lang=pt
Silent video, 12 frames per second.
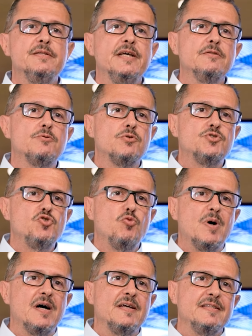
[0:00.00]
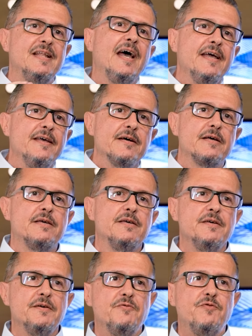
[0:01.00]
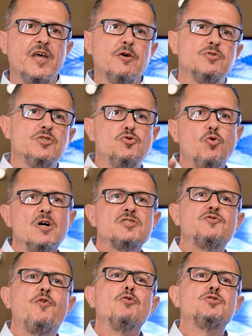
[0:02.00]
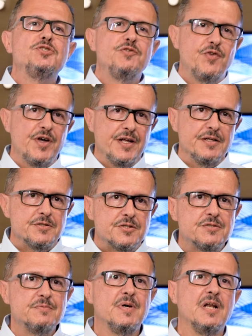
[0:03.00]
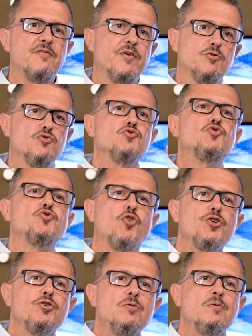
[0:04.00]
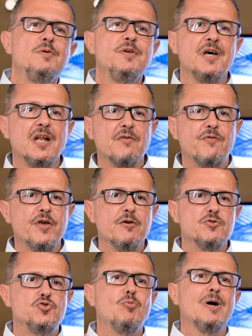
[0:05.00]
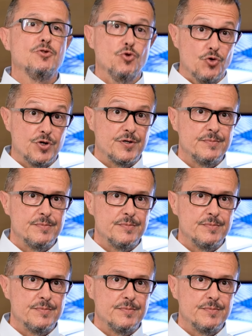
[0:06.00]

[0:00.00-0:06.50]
dentro de uma ideia que veio de duas fontes diferentes. Ela veio de um sonho ela veio de uma dor.